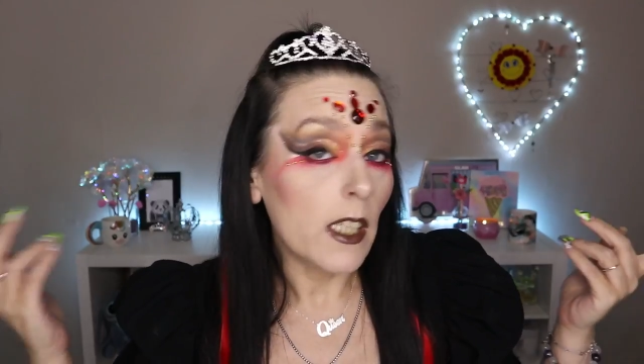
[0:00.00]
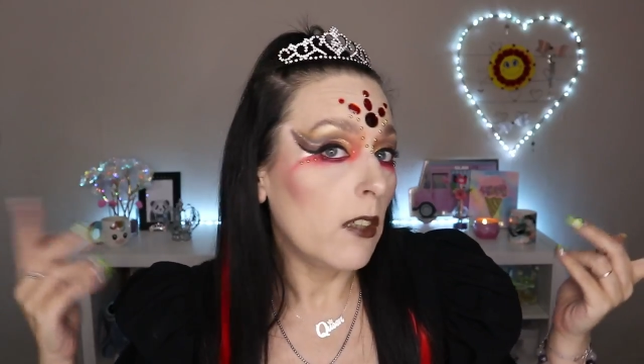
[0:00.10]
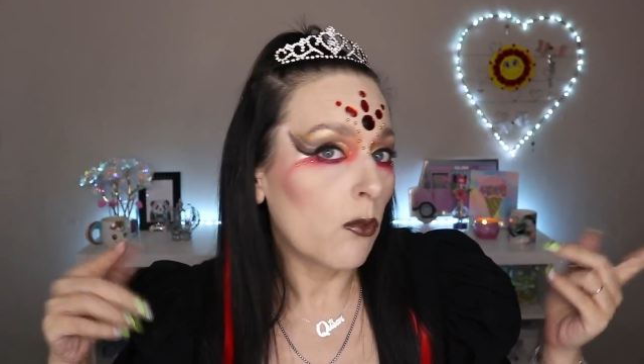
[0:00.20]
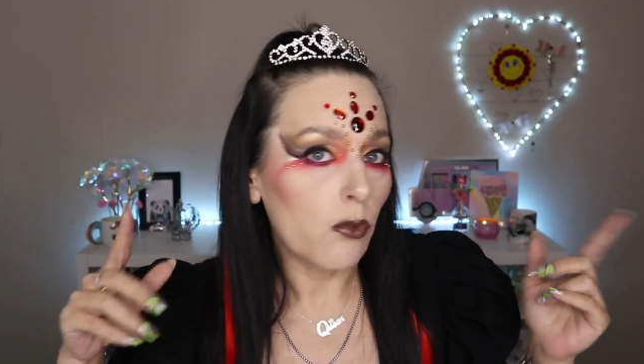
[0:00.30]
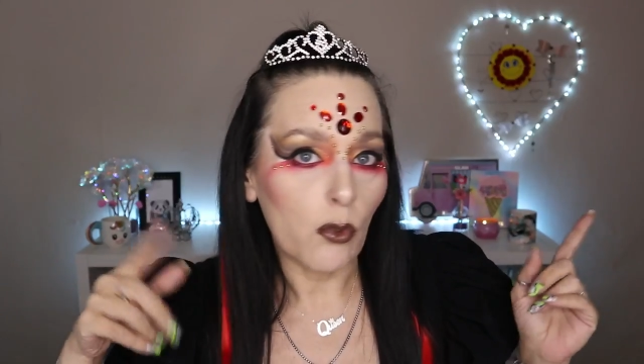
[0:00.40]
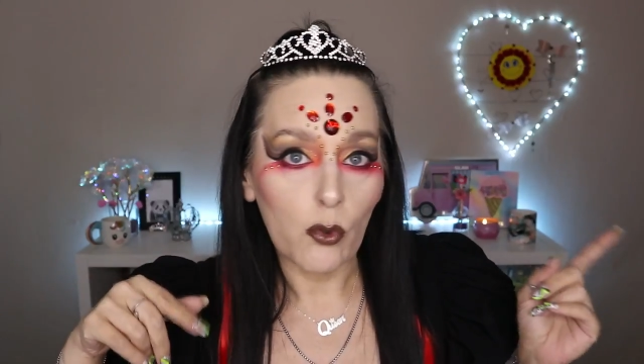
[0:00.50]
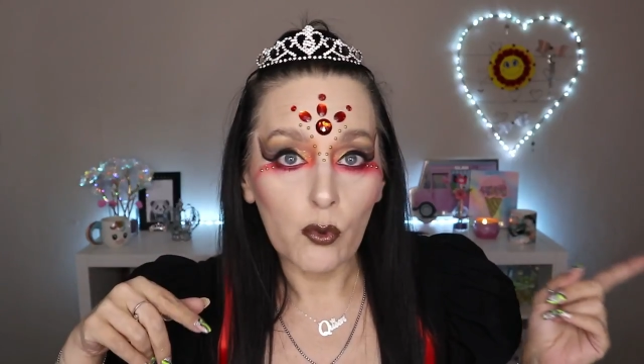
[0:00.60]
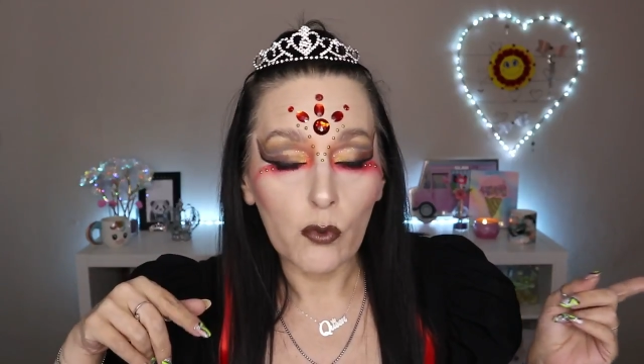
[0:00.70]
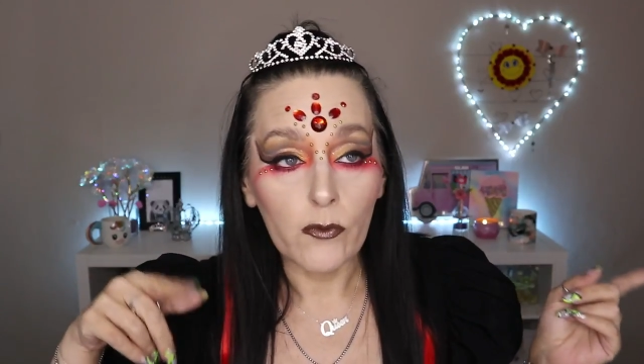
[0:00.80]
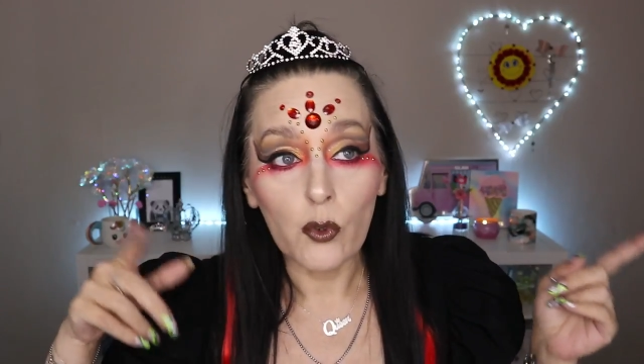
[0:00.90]
Et on se
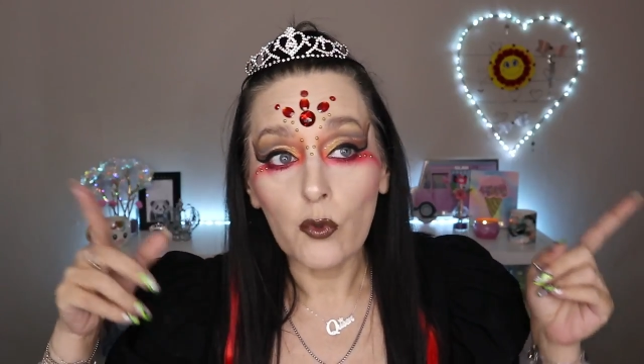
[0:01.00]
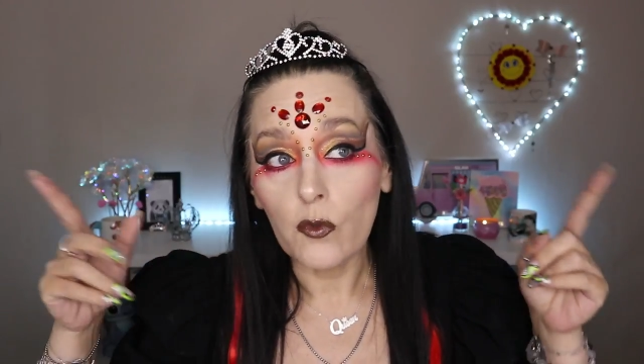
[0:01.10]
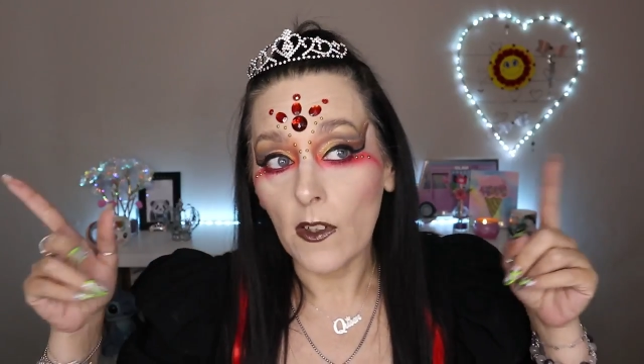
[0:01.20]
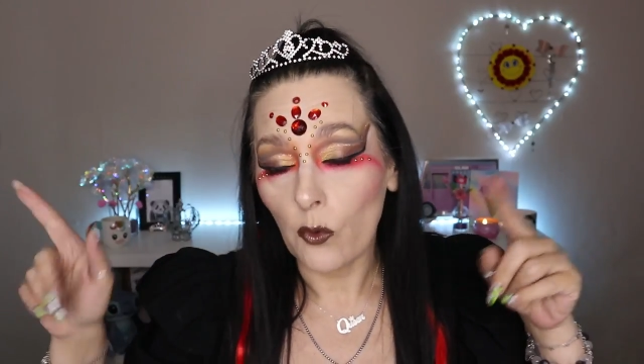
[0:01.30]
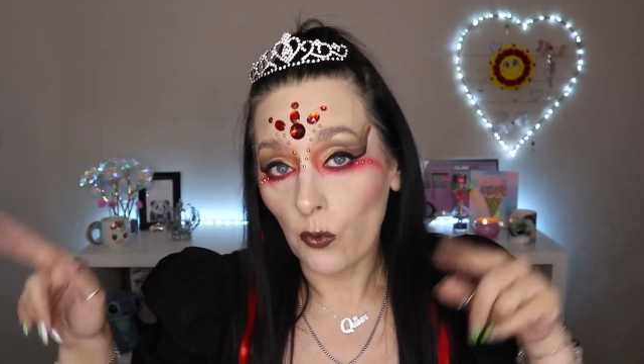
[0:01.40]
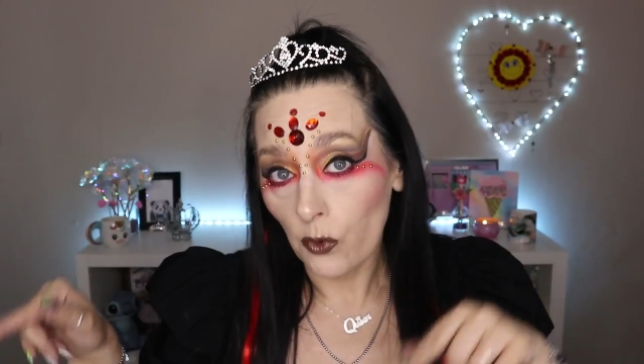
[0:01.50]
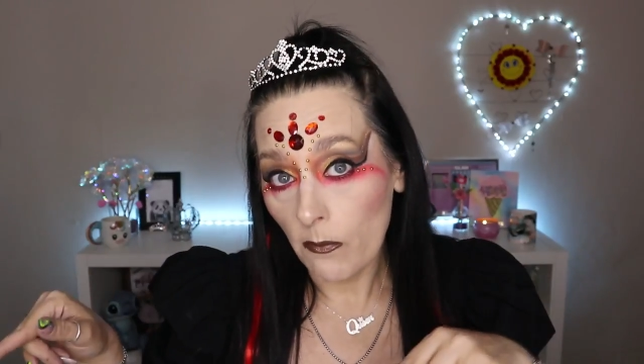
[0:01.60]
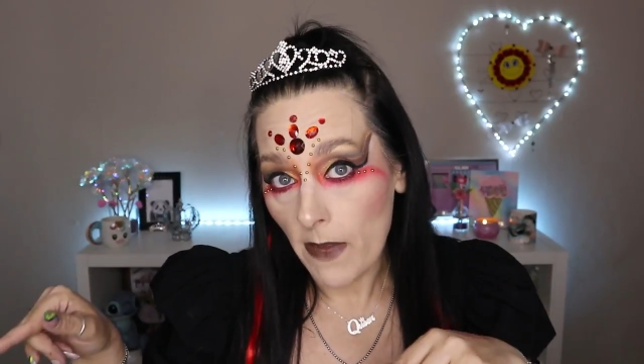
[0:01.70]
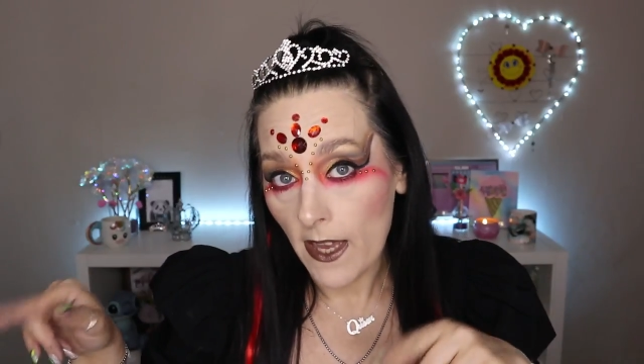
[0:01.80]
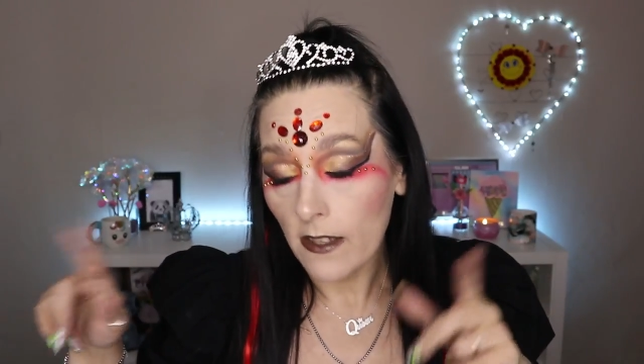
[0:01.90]
retrouve de toute façon
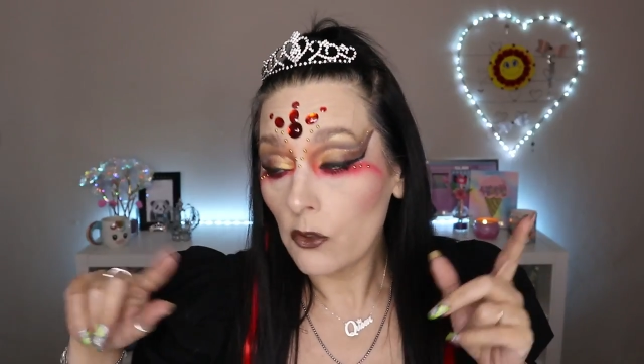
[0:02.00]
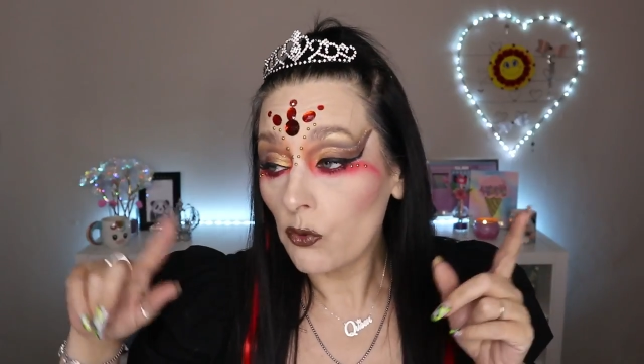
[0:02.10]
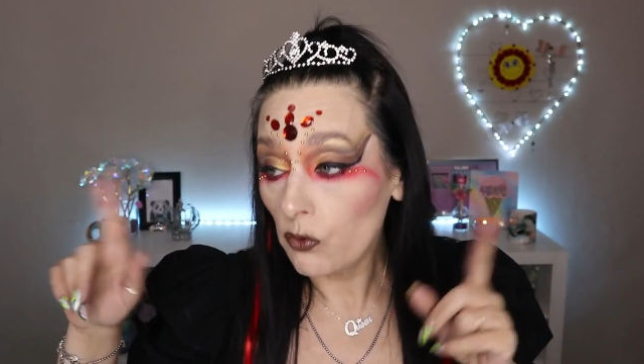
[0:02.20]
demain,